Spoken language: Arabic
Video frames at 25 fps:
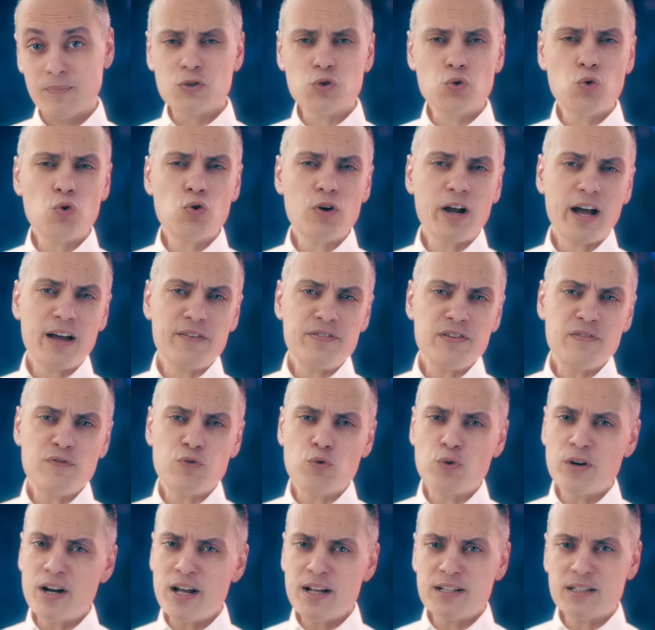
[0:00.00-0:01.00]
ظهور
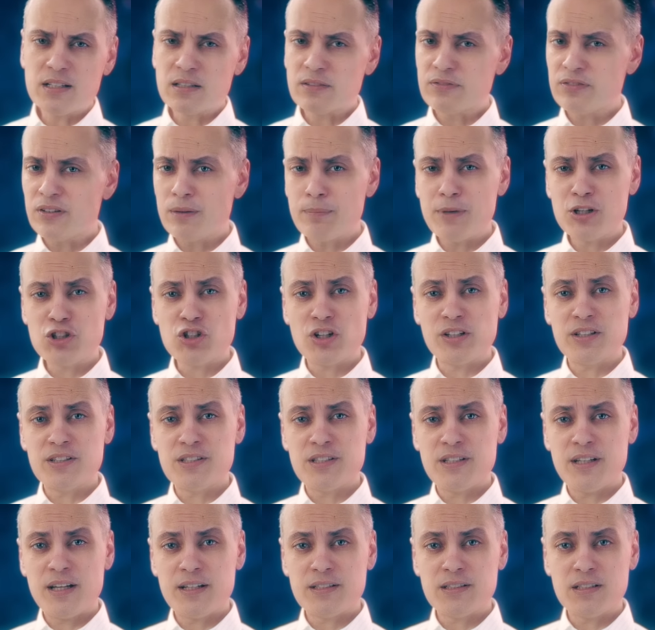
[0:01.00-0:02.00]
خفيف ونادر في المشهد
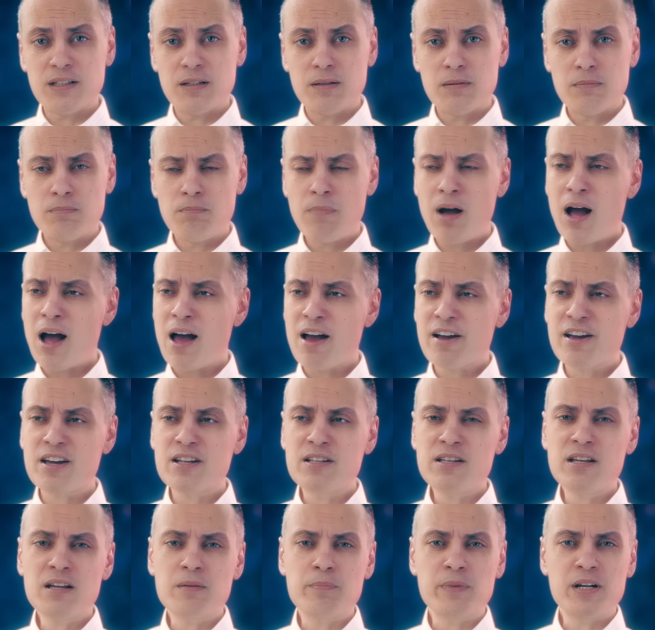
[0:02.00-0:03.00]
السياسي مع
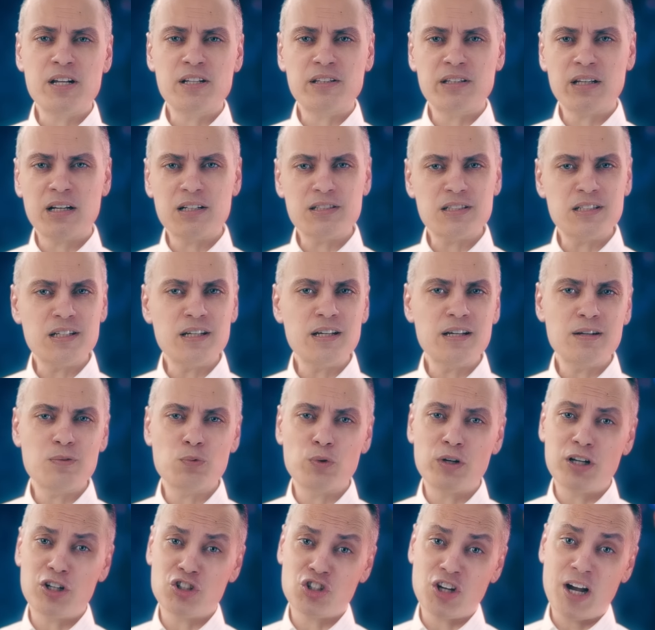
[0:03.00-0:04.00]
كتير من
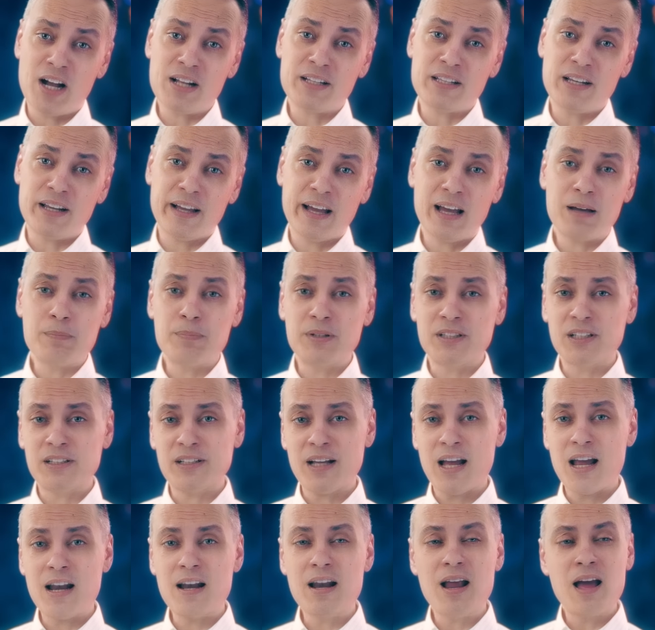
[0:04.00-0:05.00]
التلسين والاشاعات اللي كانت
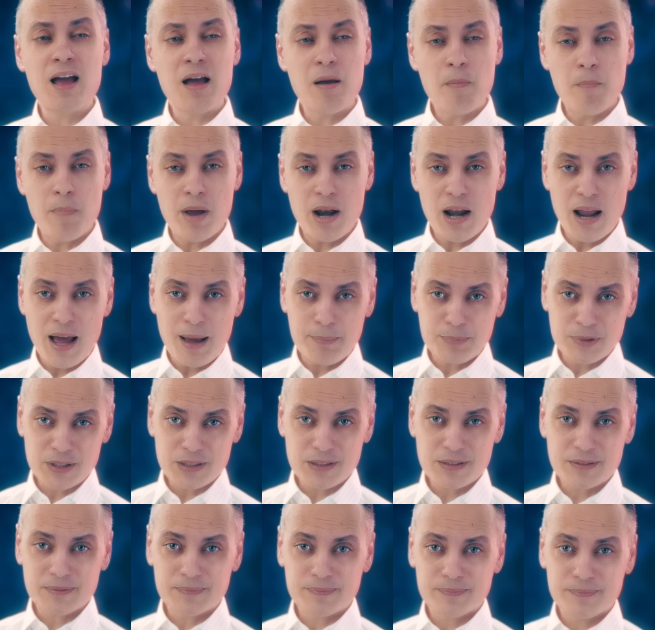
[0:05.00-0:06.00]
بتتقال
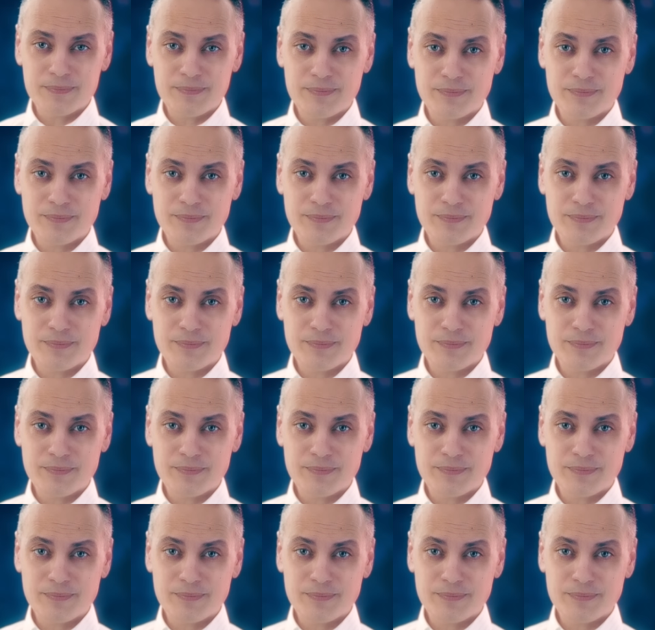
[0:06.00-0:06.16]
بالهمس